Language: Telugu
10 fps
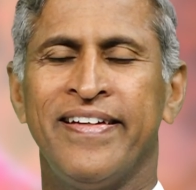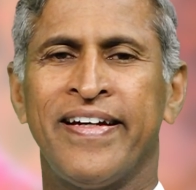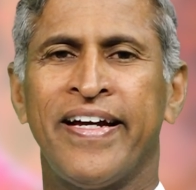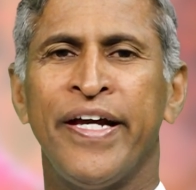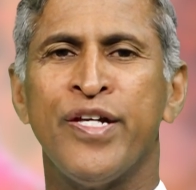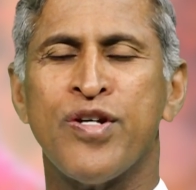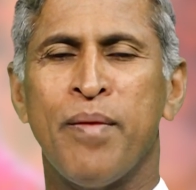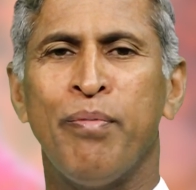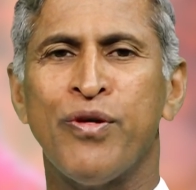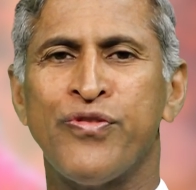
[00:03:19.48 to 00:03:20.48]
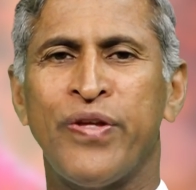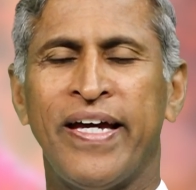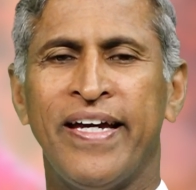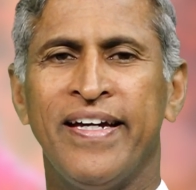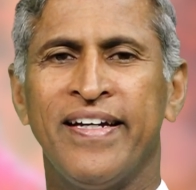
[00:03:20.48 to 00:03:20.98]
ఇక ఈ జబ్బు వస్తే
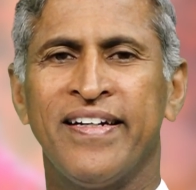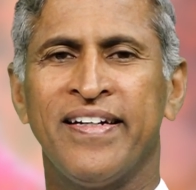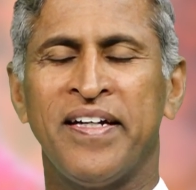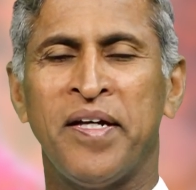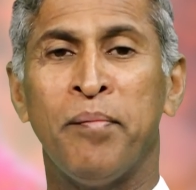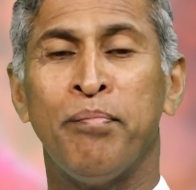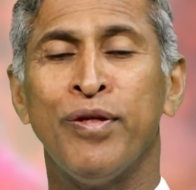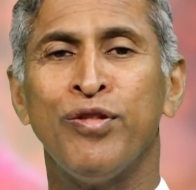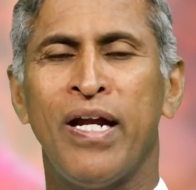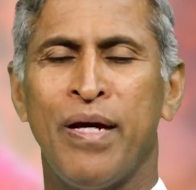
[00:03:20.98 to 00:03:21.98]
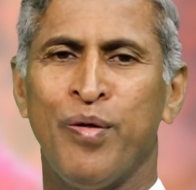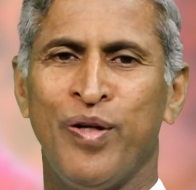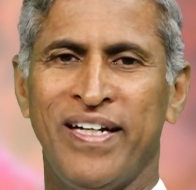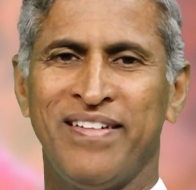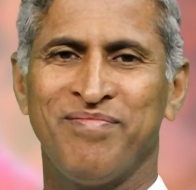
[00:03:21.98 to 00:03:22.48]
ఇబ్బందులు
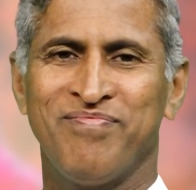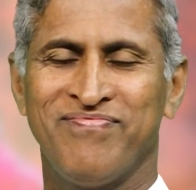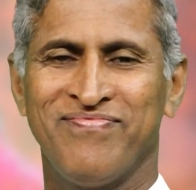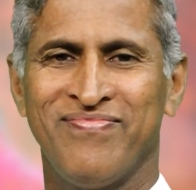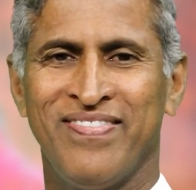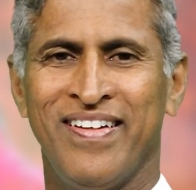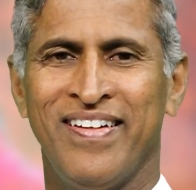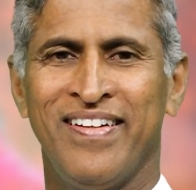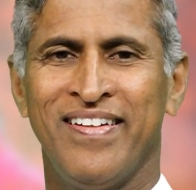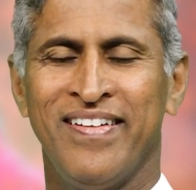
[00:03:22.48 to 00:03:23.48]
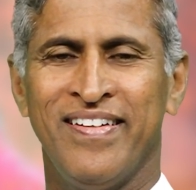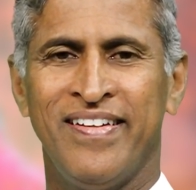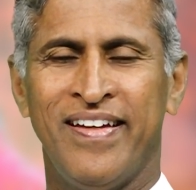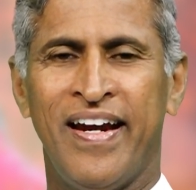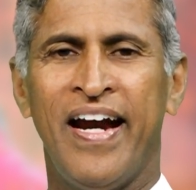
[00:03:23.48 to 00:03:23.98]
ఏముంటాయి
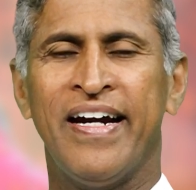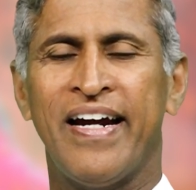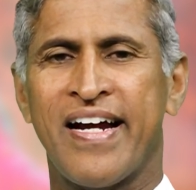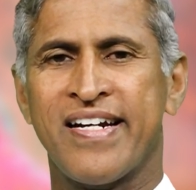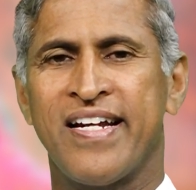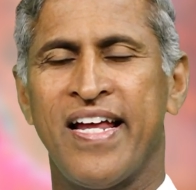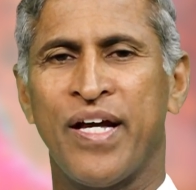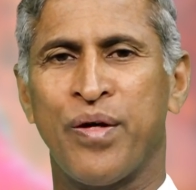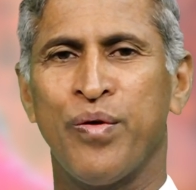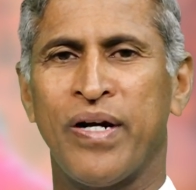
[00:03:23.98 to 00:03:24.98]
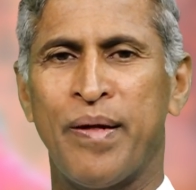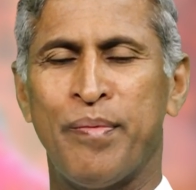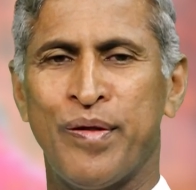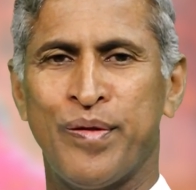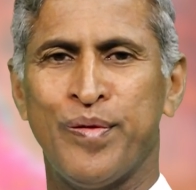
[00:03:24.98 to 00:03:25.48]
ఎలాంటి లక్షణాలు ఎక్కువ
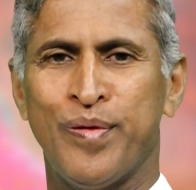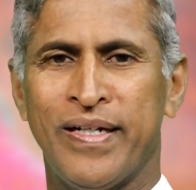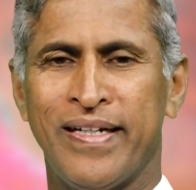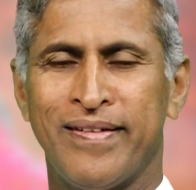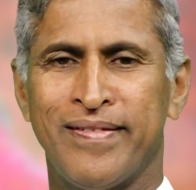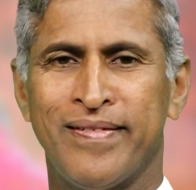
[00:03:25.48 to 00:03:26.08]
కనపడుతూ ఉంటాయి